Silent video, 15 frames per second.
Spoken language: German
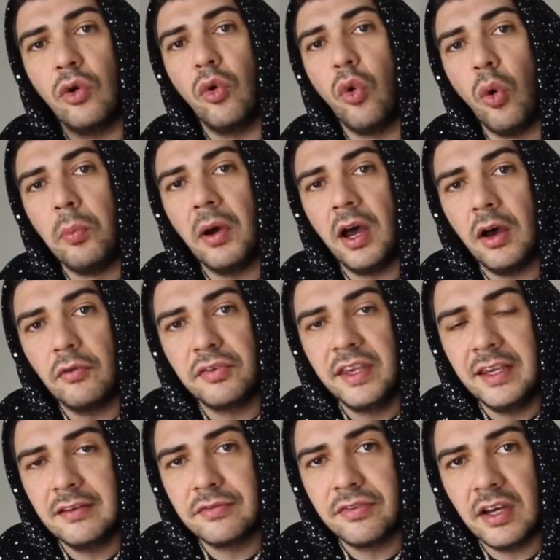Europa auf
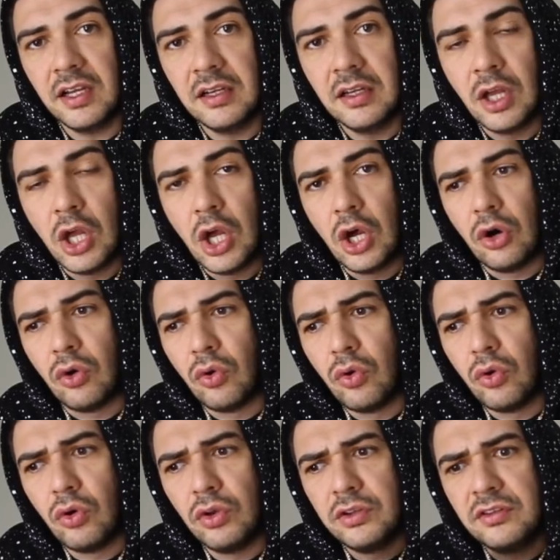jeden Fall.
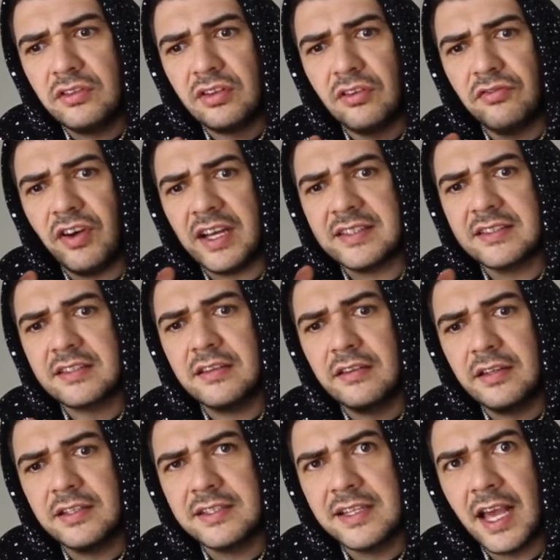Und äh, was
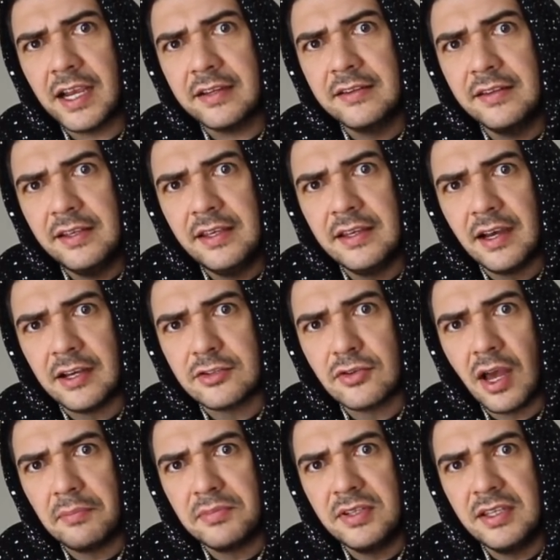äh, sagt ihr?
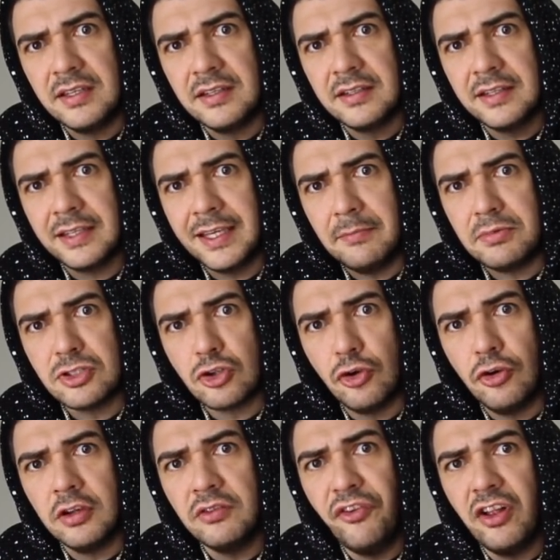Also habt ihr, gibt es
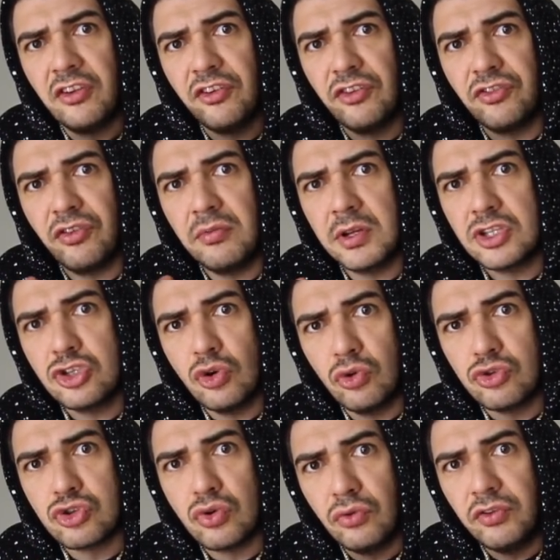irgendwelche
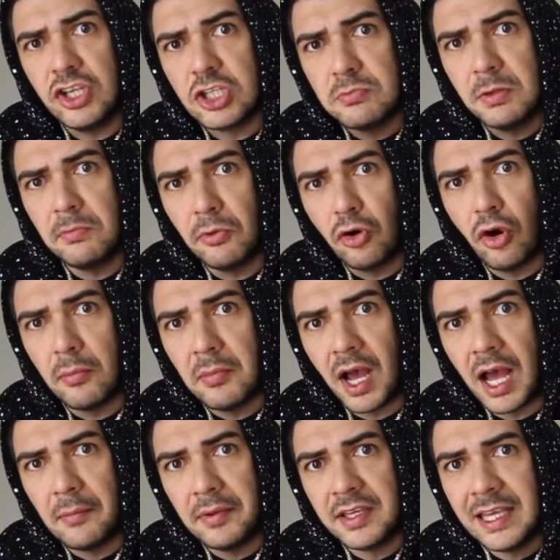Informationen? So wie ich mitbekommen
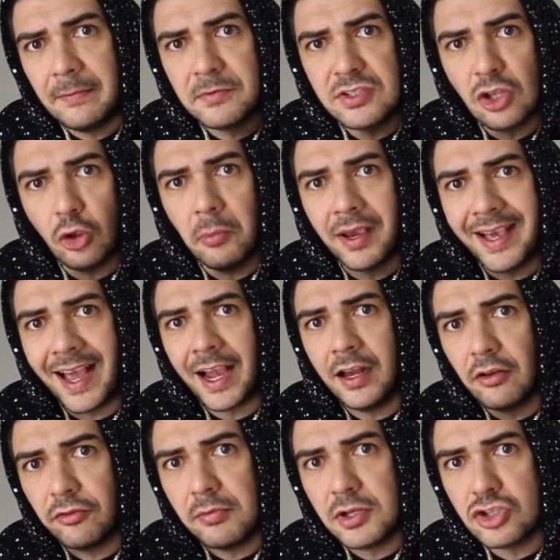habe, gibt es darüber gar
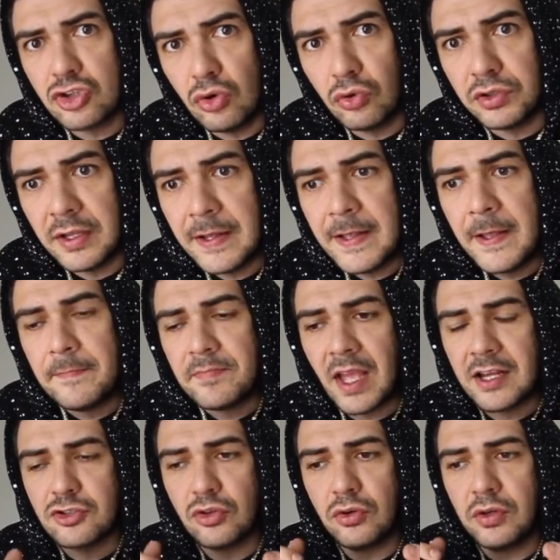keine Informationen.
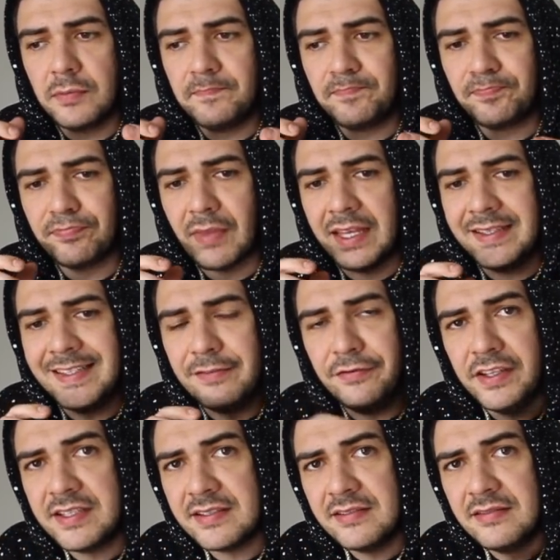Also die
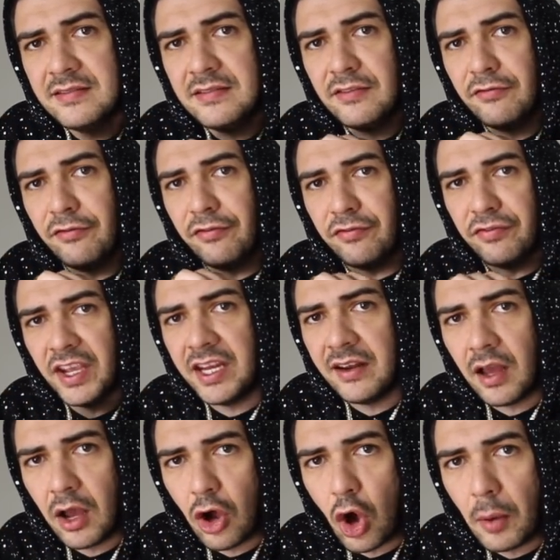wissen
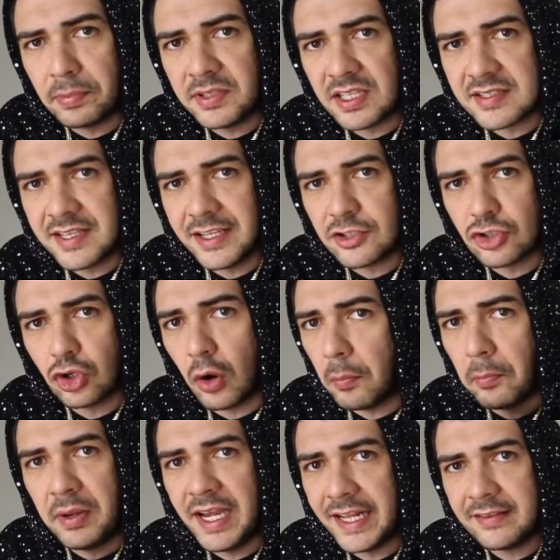weder, ob das jetzt
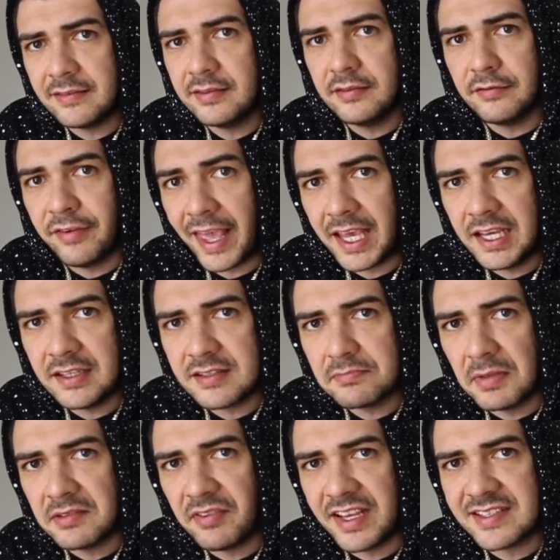komplett weg
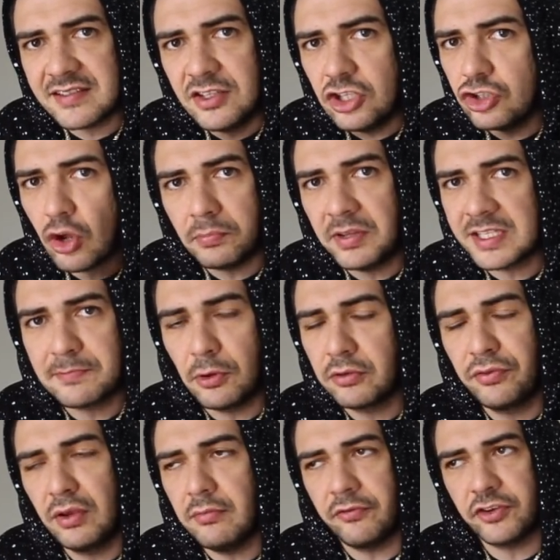ist, man weiß nicht, ob der Spot
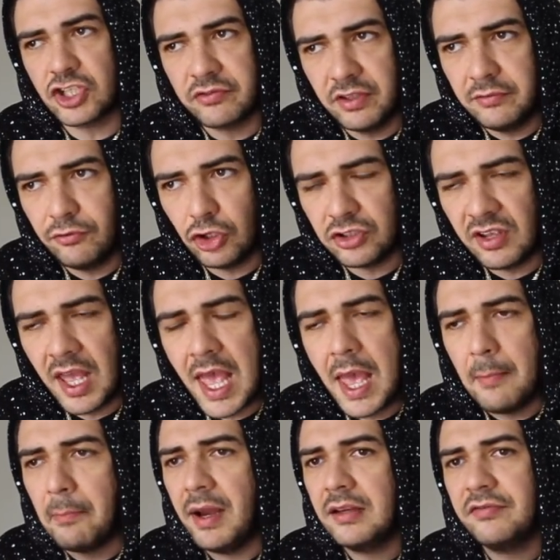für immer verschwinden wird,
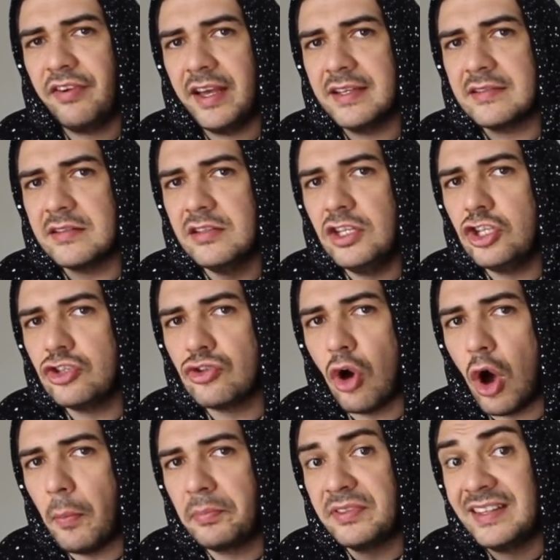man weiß nicht,
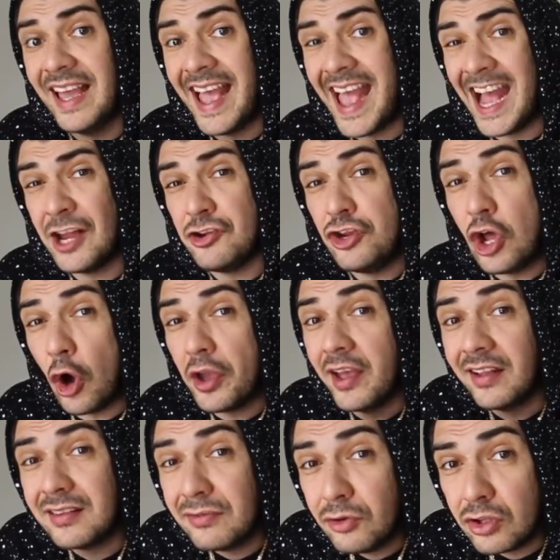ob der
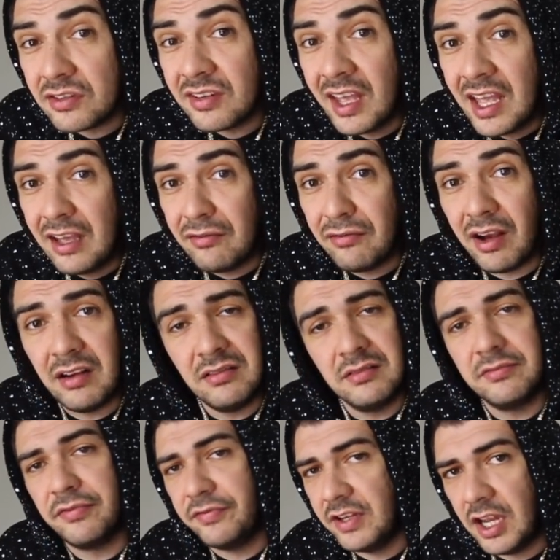erneuert wird, weil
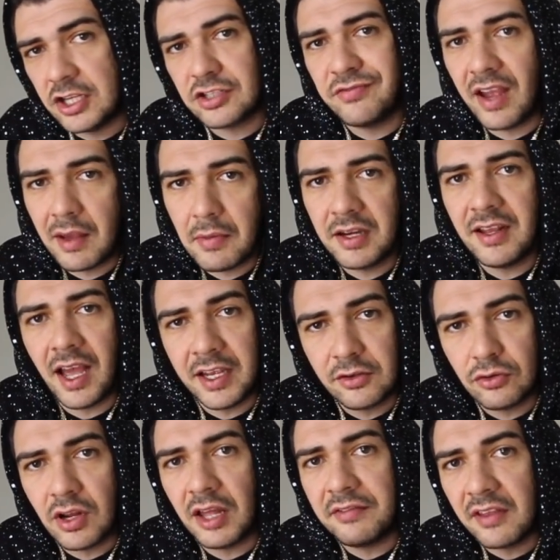vielleicht war ja mal der ein
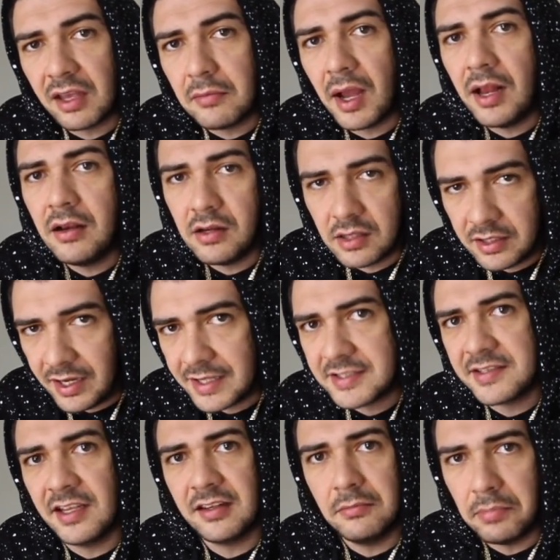oder andere mal in
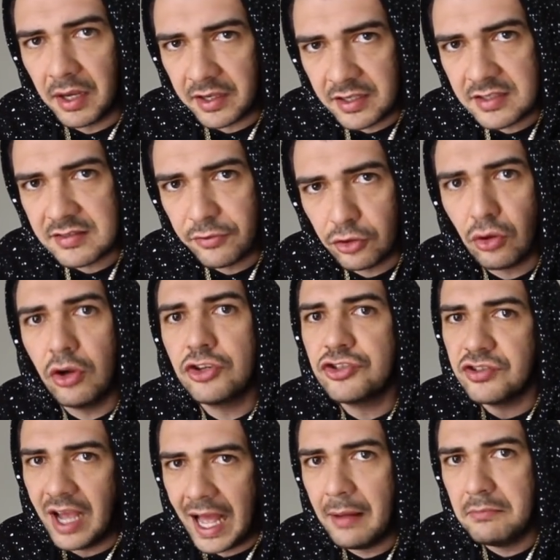letzter Zeit in Paris von
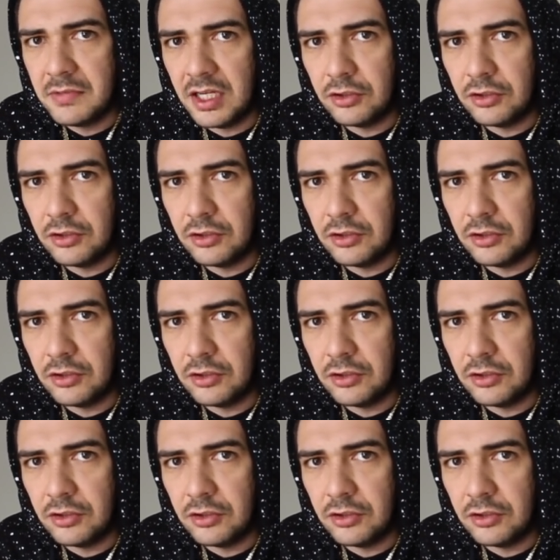euch am